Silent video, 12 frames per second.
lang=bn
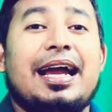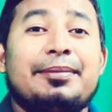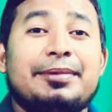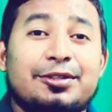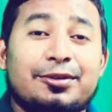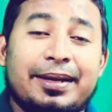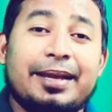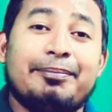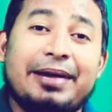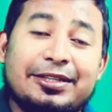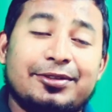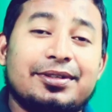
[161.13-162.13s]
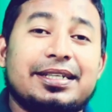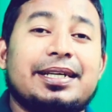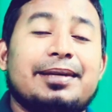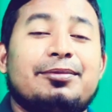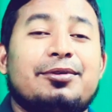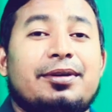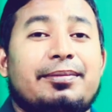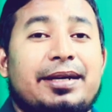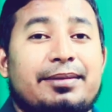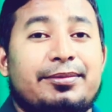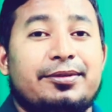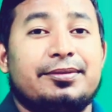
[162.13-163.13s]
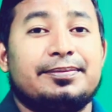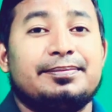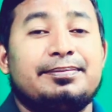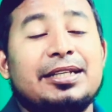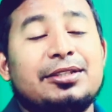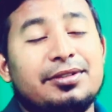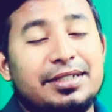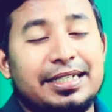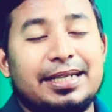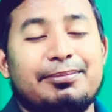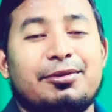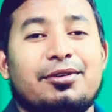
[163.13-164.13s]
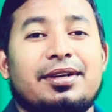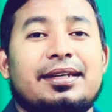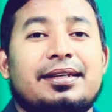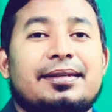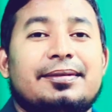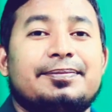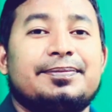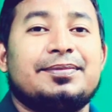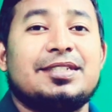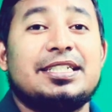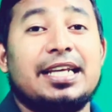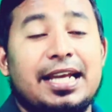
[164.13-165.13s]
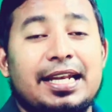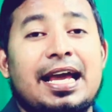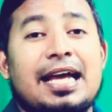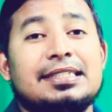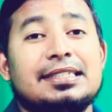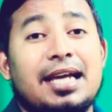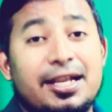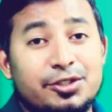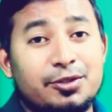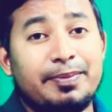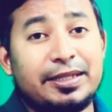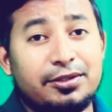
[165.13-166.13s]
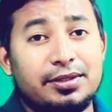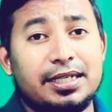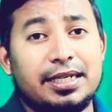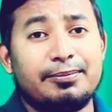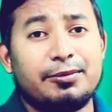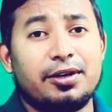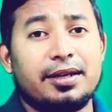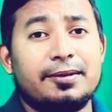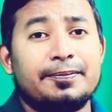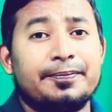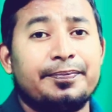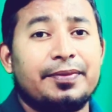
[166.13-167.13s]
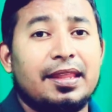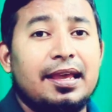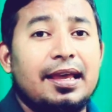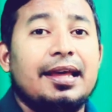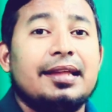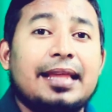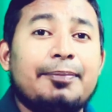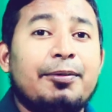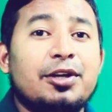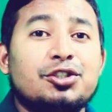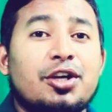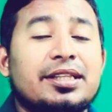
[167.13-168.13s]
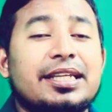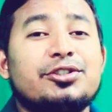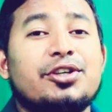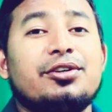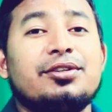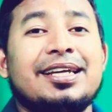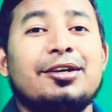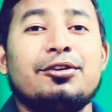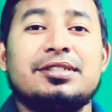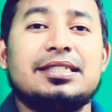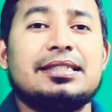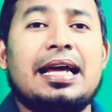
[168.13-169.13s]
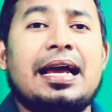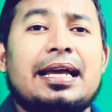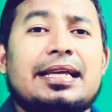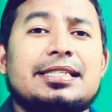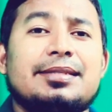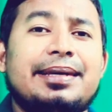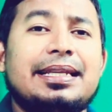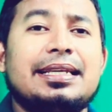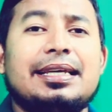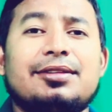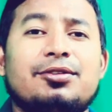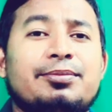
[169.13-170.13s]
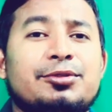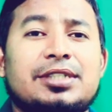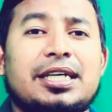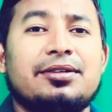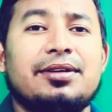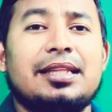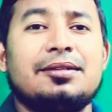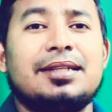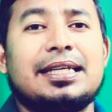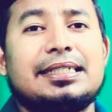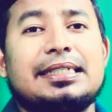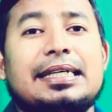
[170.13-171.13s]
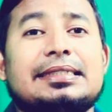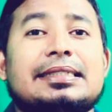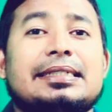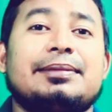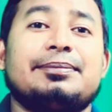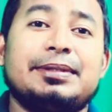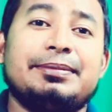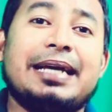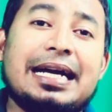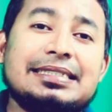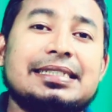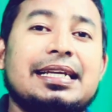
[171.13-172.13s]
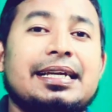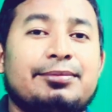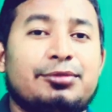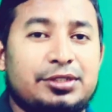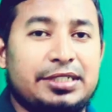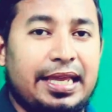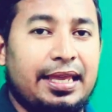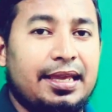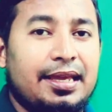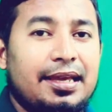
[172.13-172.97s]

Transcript: আমি তোমাকে পাথর নিক্ষেপ করে মারব পাথর নিক্ষেপ করলেন সেখানে হাজিরা আজও পাথর নিক্ষেপ করে তারপরে শয়তান যখন দেখলো যে না ইসমাইলকে তো বোঝানো গেল না ঠিক আছে বিবি হাজেরাকে বোঝাই